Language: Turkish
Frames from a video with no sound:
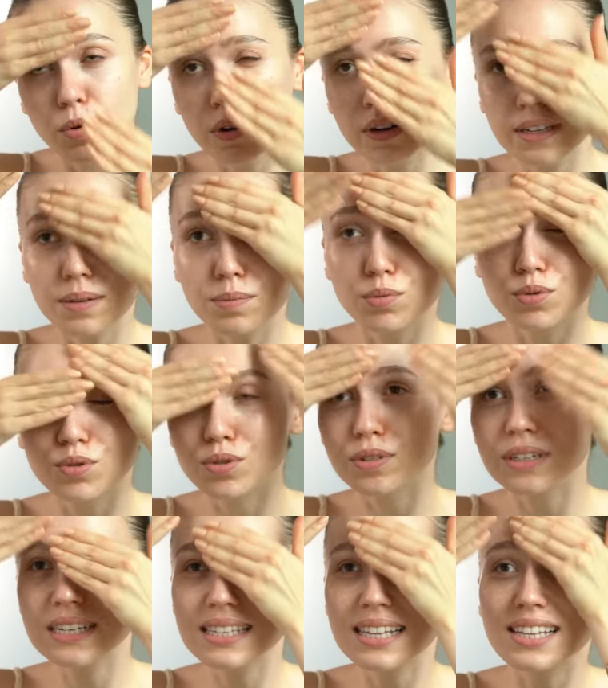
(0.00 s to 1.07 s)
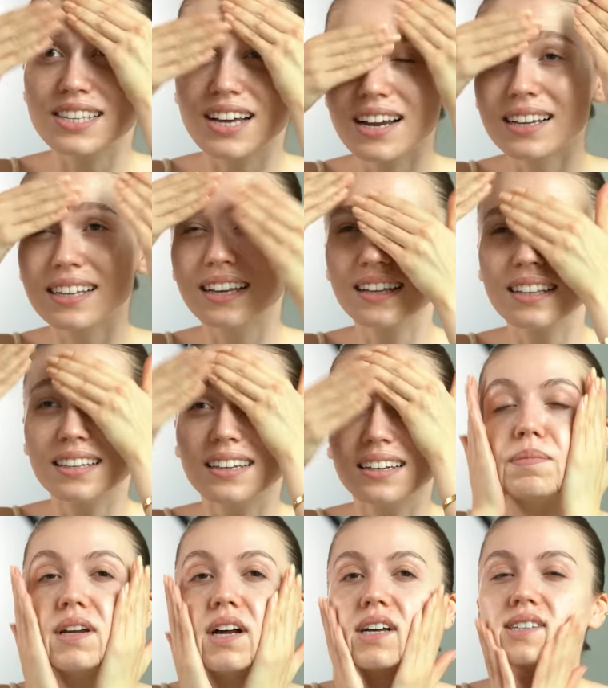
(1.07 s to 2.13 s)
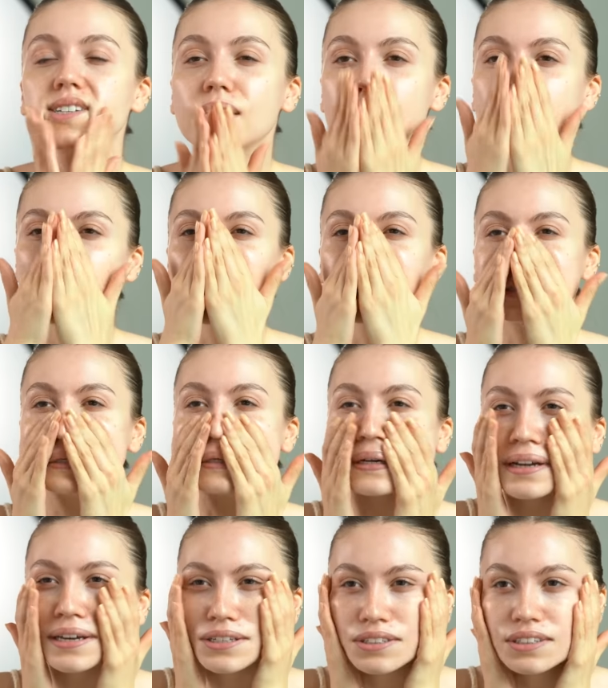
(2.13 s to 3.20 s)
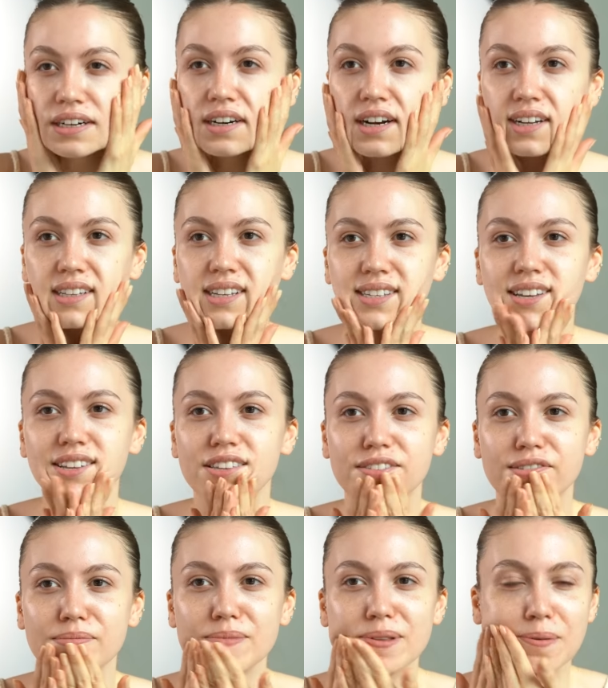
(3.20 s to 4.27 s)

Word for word: Bu arada bu ürünleri seçerken birazcık internetten araştırarak da seçtim.